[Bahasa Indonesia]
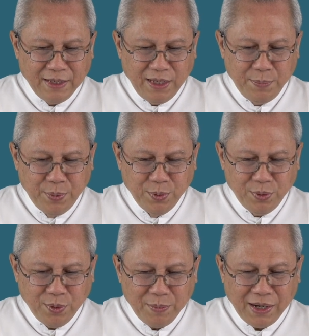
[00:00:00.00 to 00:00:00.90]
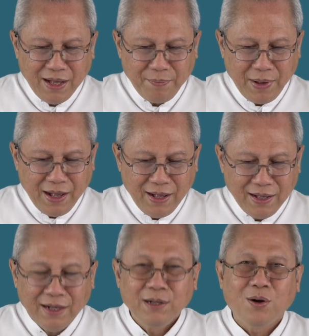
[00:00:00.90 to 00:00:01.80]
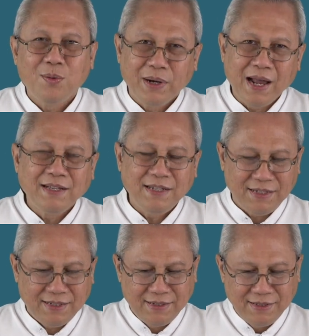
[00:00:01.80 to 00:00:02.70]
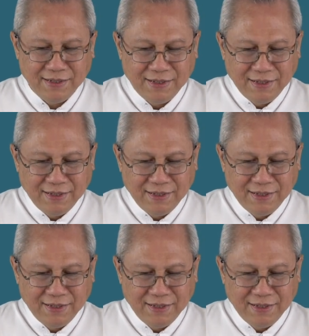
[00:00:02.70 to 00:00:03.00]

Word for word: Ibu, mengapa engkau menangis?